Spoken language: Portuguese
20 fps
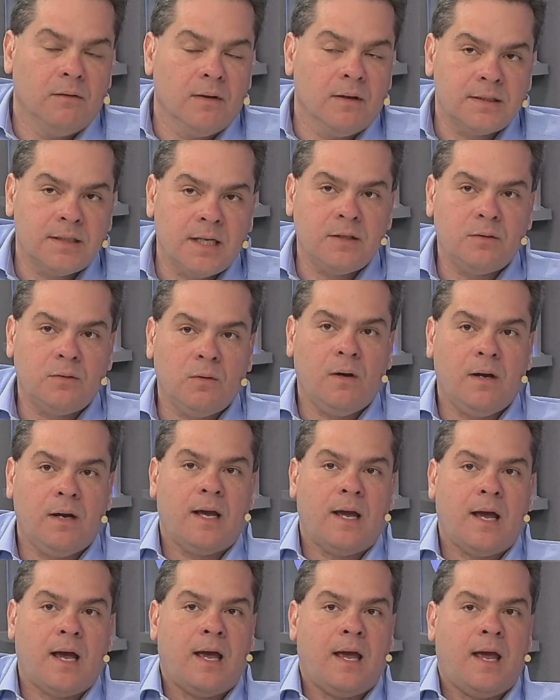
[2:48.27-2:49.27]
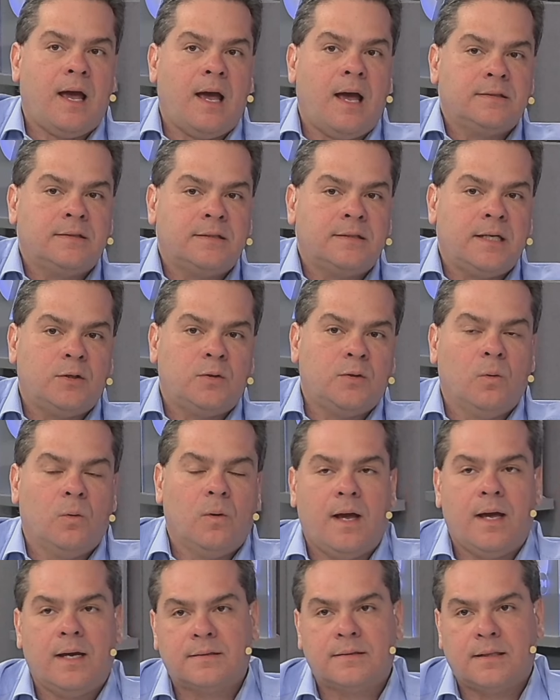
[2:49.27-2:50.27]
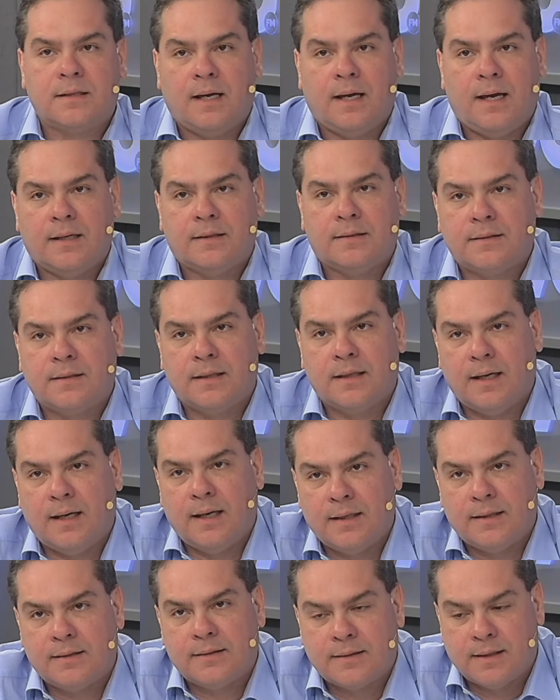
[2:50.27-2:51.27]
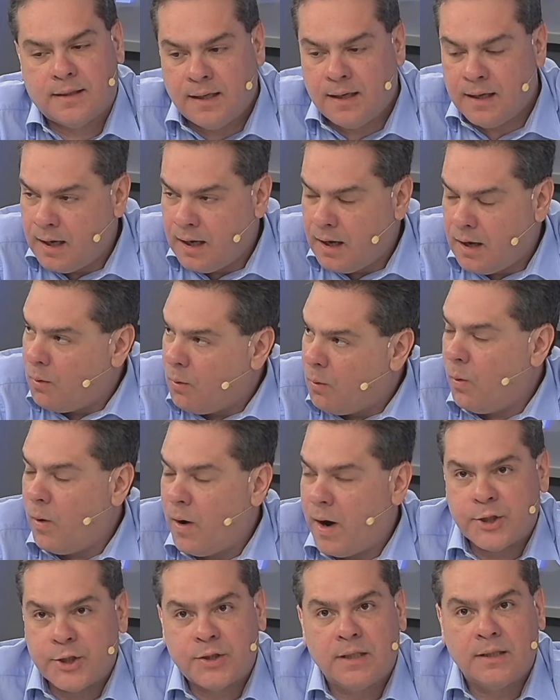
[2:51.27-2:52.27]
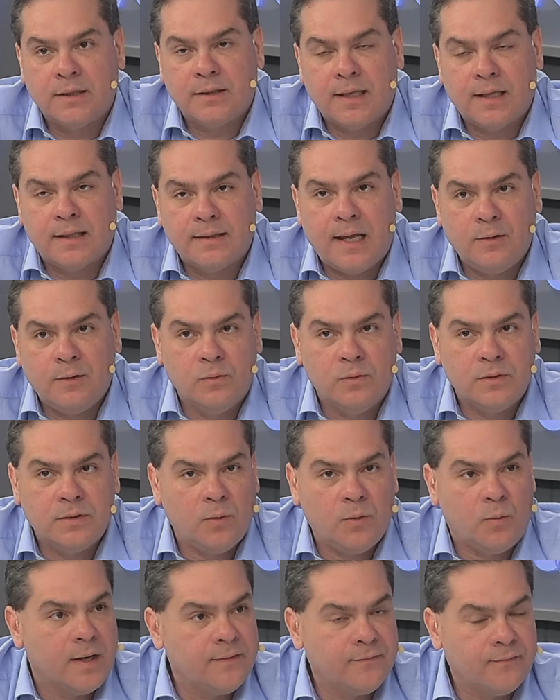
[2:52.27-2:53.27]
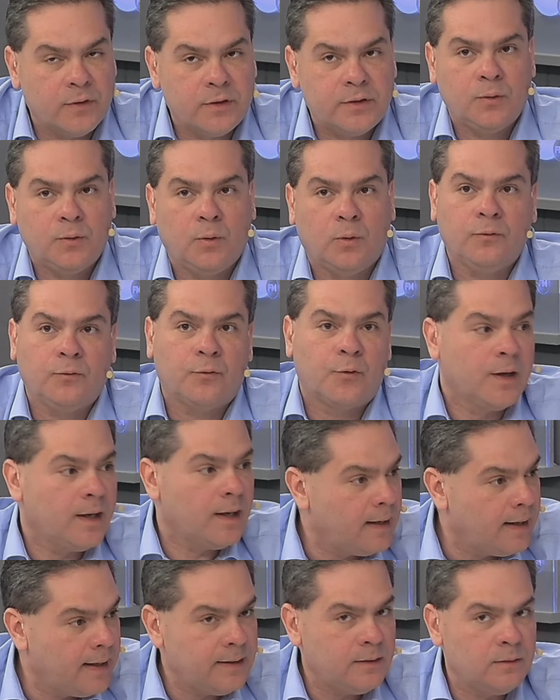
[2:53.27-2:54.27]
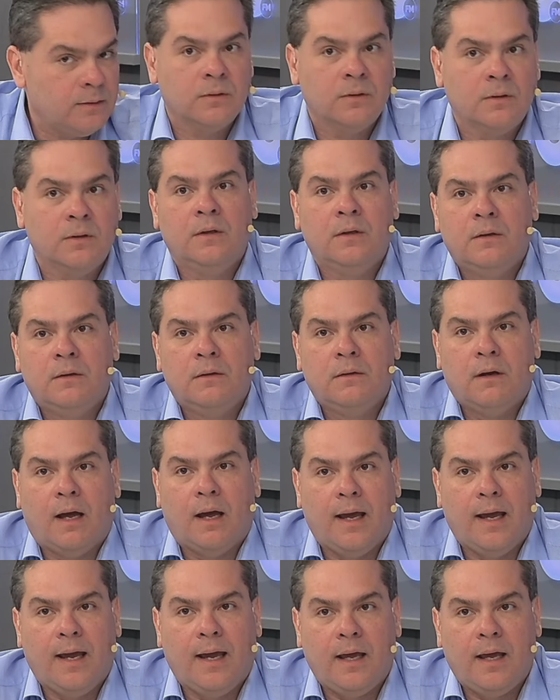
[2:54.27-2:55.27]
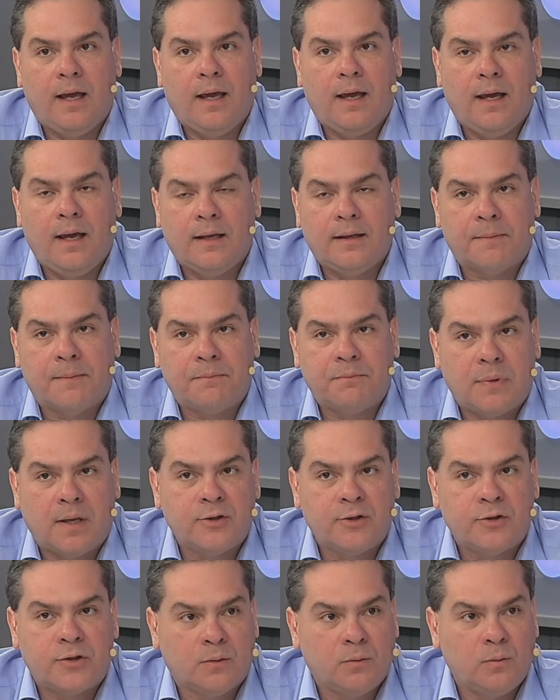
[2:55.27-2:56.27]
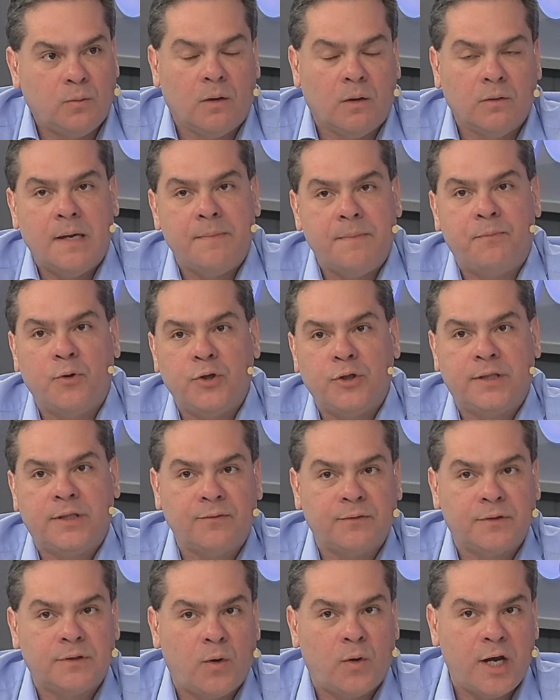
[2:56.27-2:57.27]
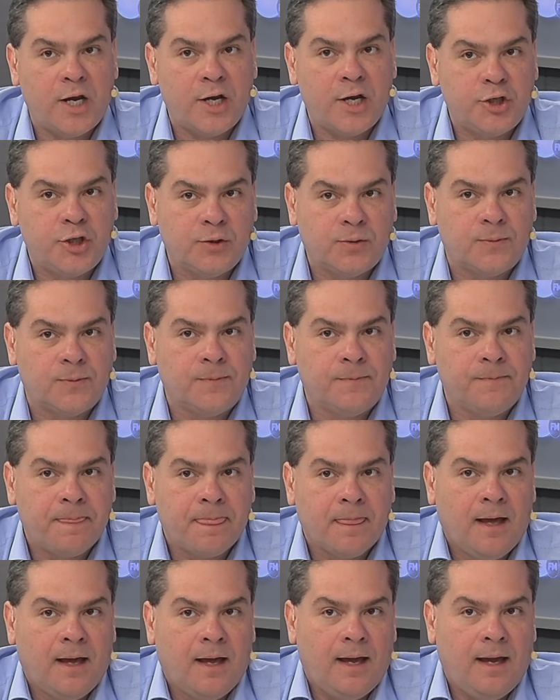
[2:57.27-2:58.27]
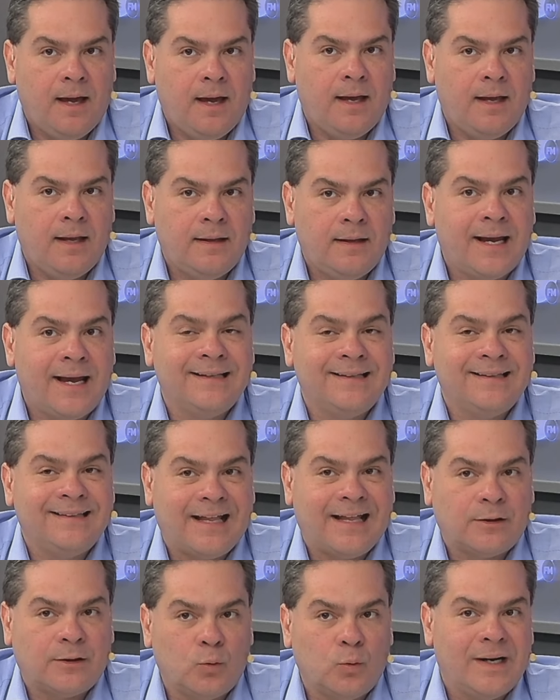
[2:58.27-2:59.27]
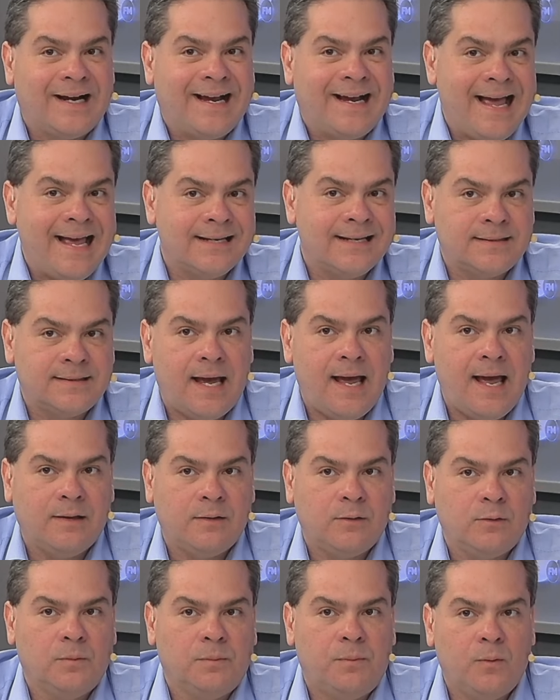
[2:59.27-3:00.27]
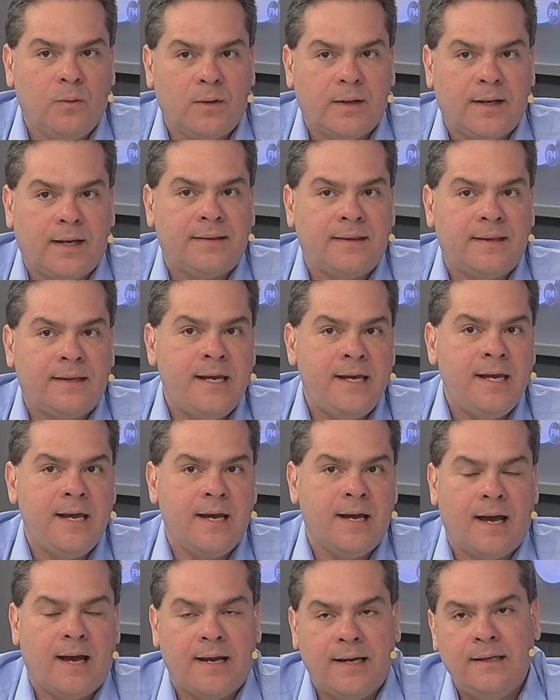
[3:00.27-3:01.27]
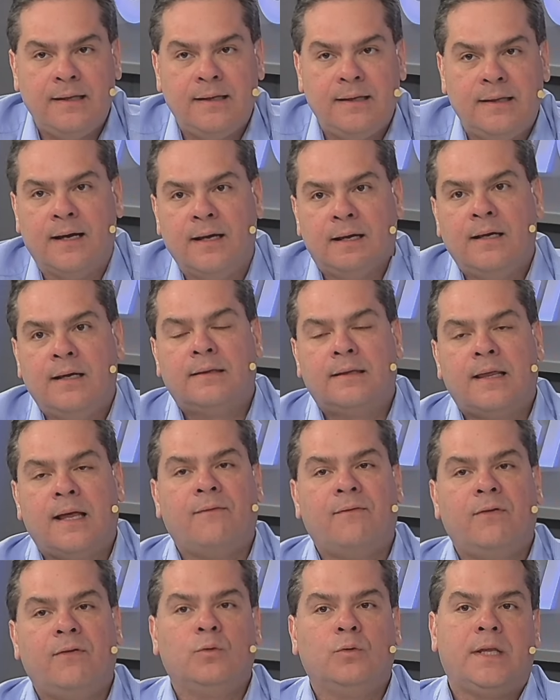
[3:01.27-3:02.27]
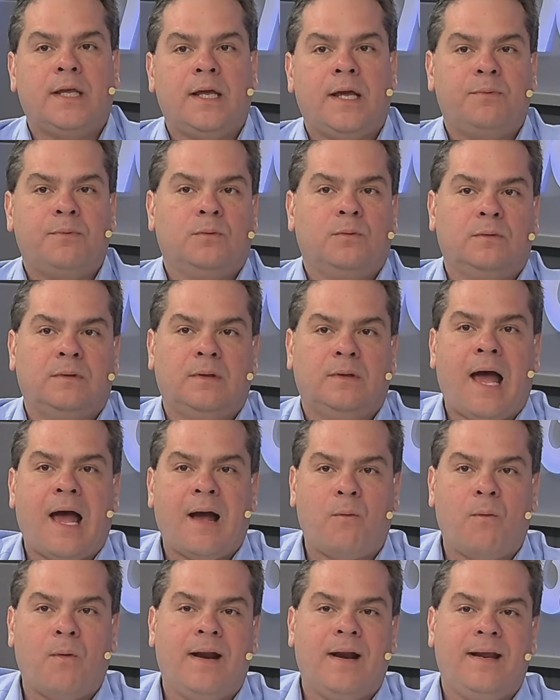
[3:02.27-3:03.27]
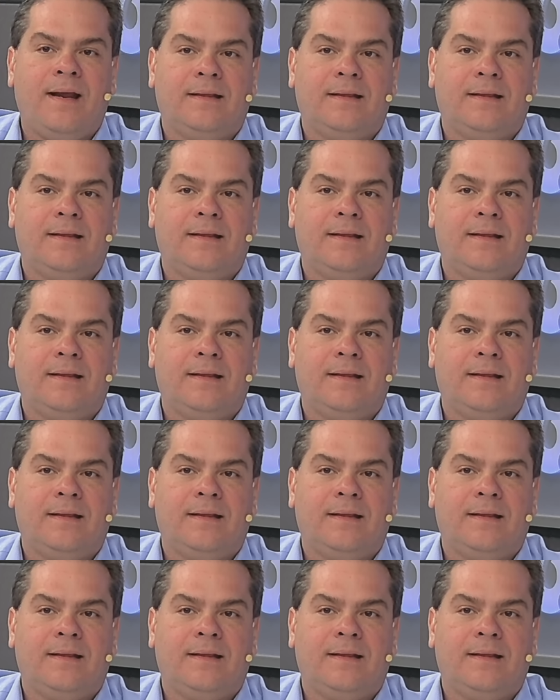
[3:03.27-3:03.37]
Ele não aceitou, é, aceitou essa, essa, essa o restante da denúncia, o Endo foi solto, foi eleito é, é, deputado estadual, depois teve seu registro é, de candidatura caçado, porque tinha ainda, estava no tempo da